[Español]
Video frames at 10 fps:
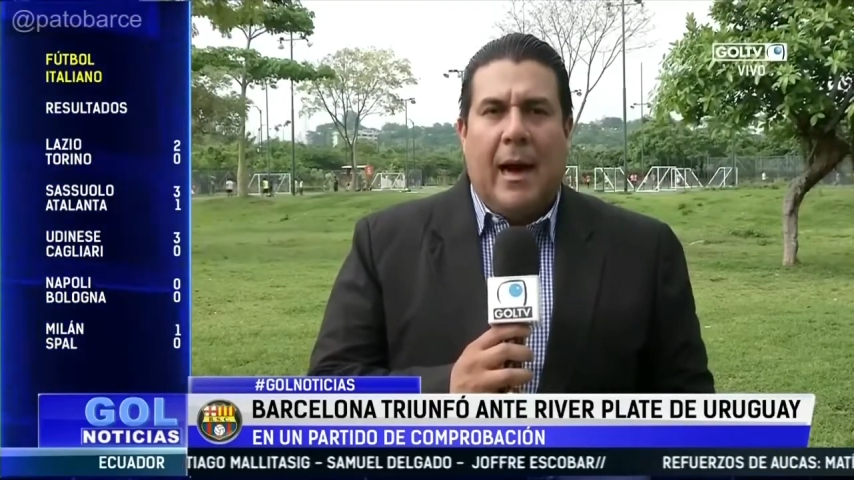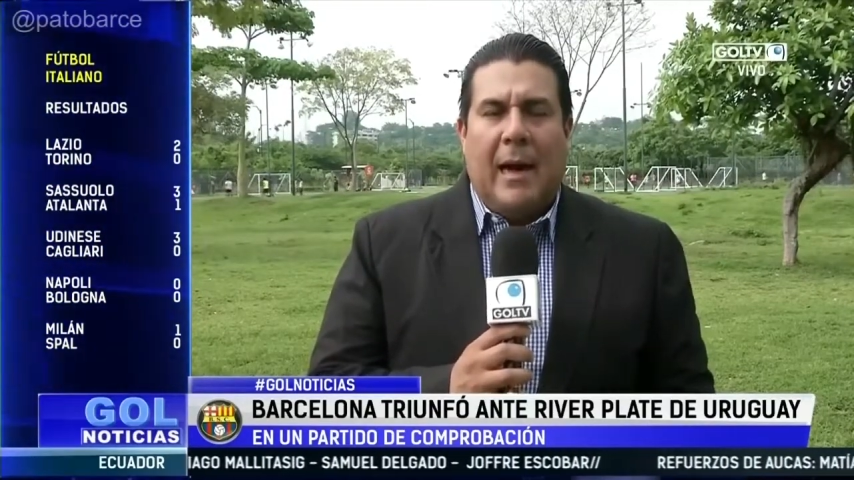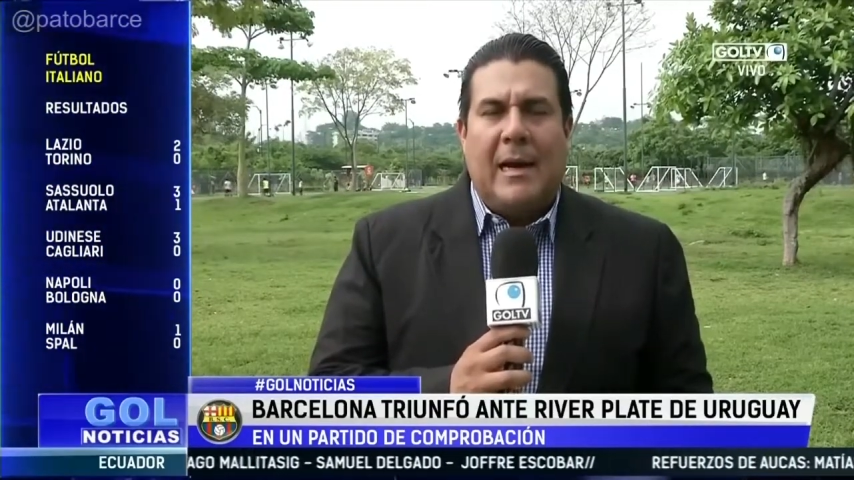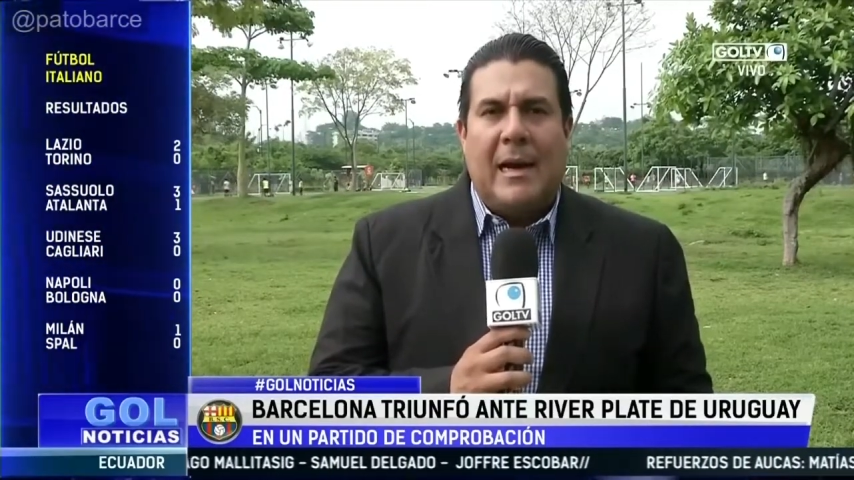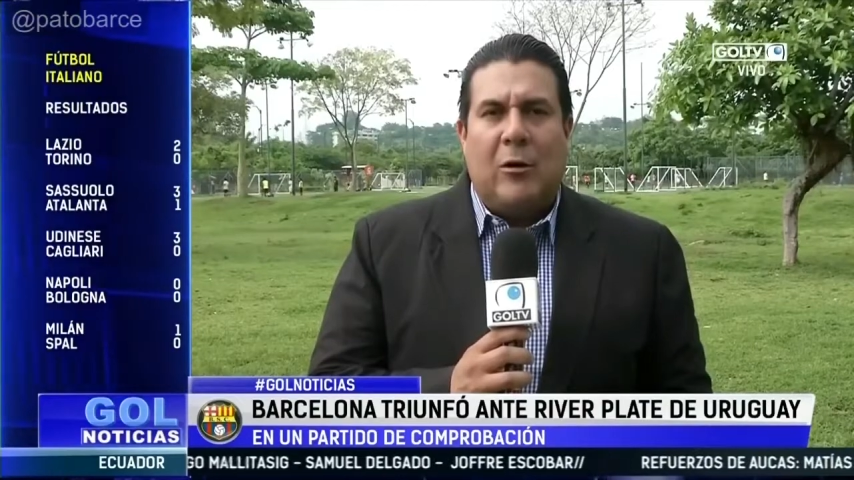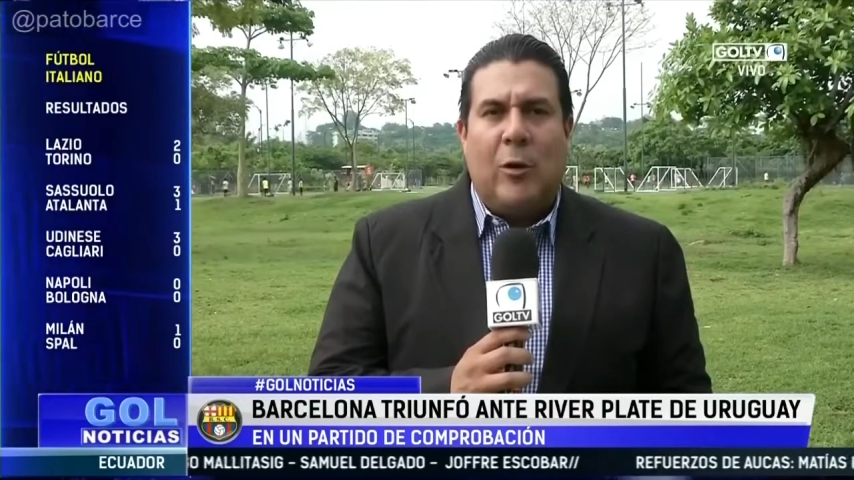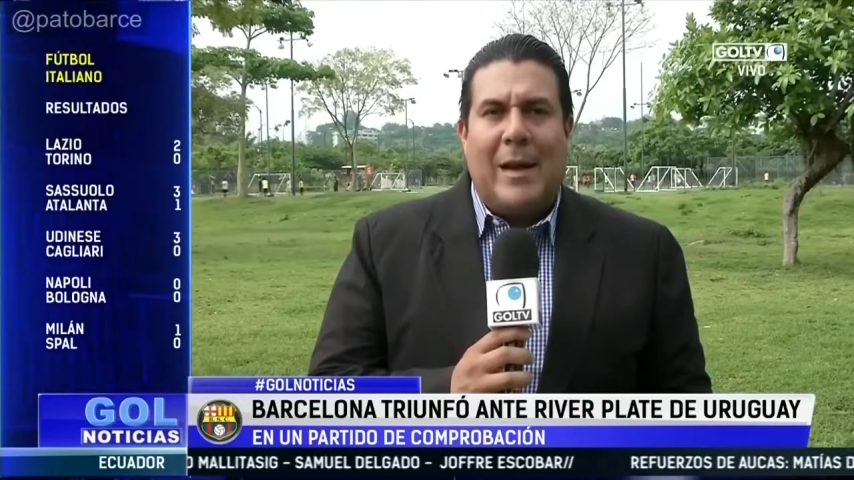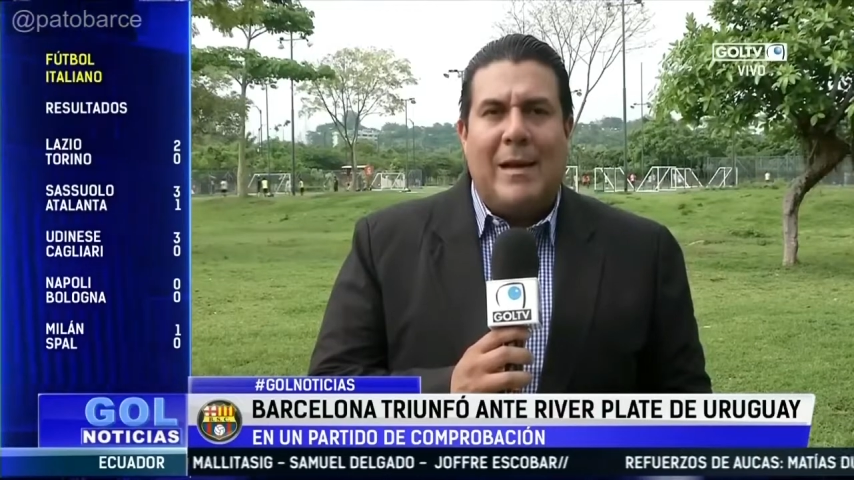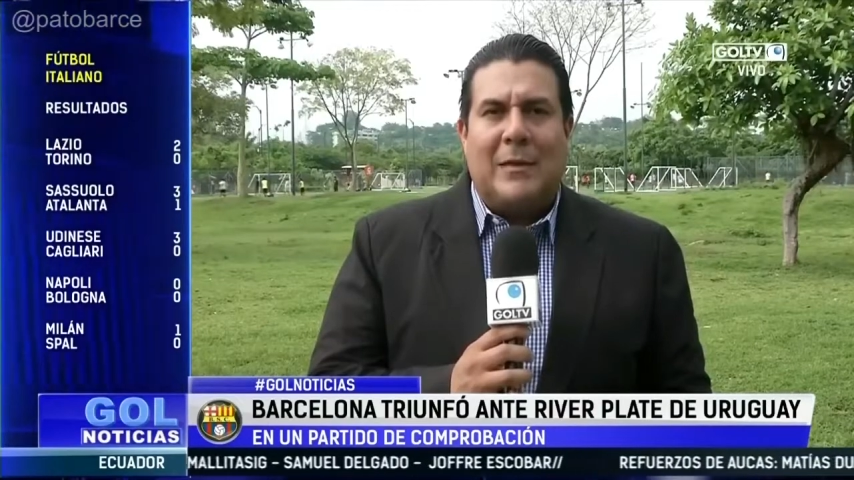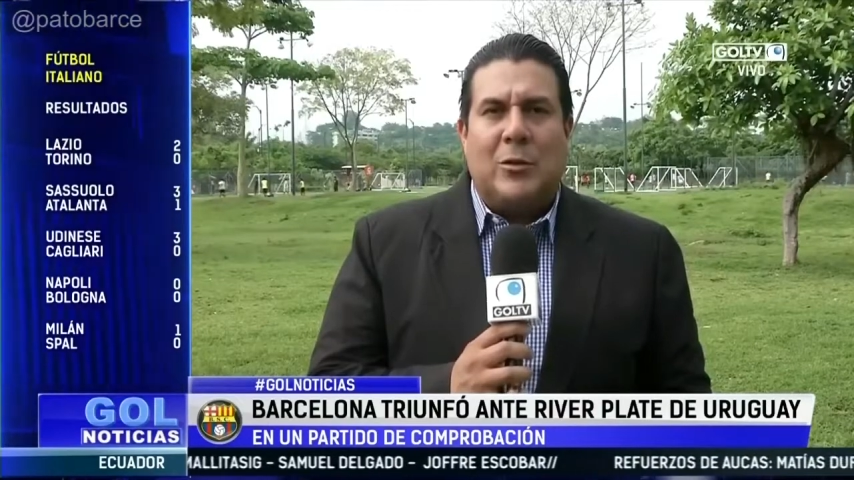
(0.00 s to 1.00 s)
al elenco
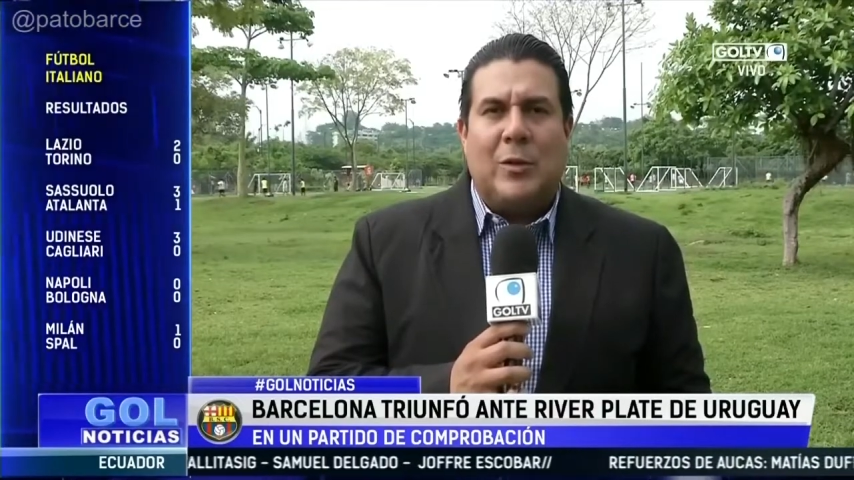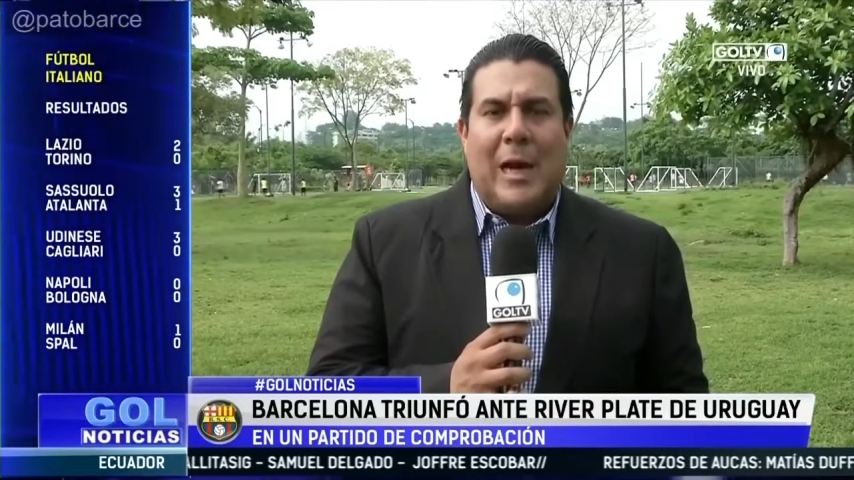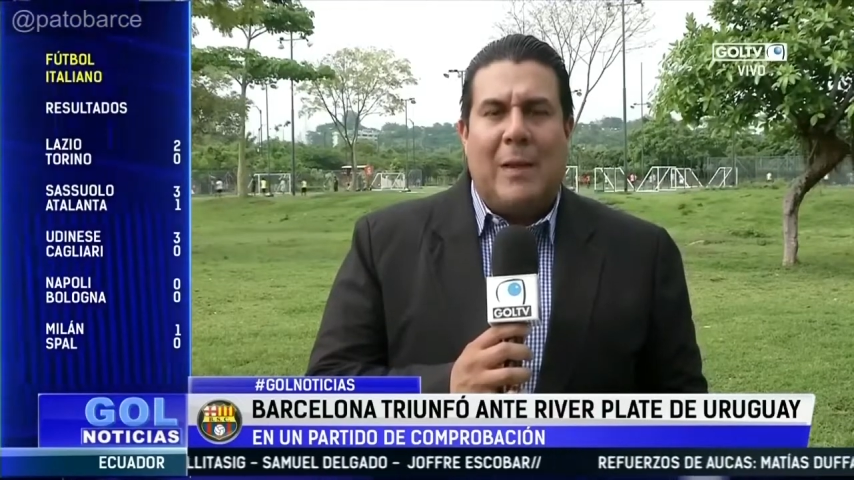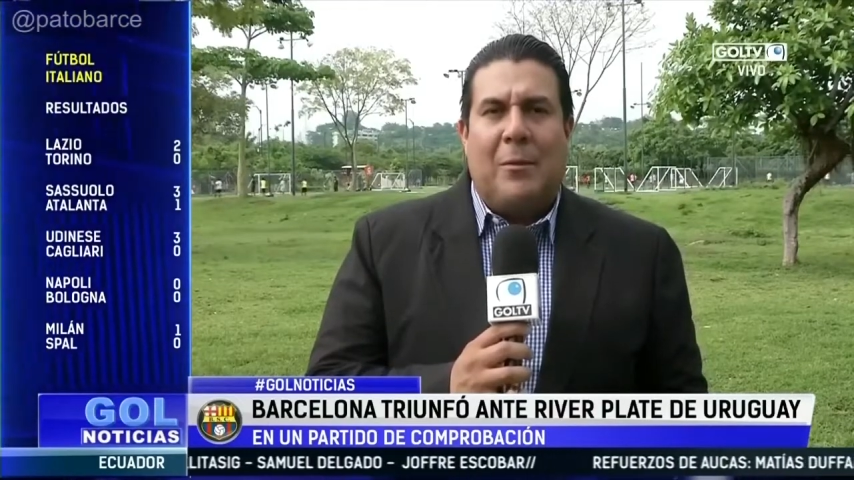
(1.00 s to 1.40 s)
del Nacional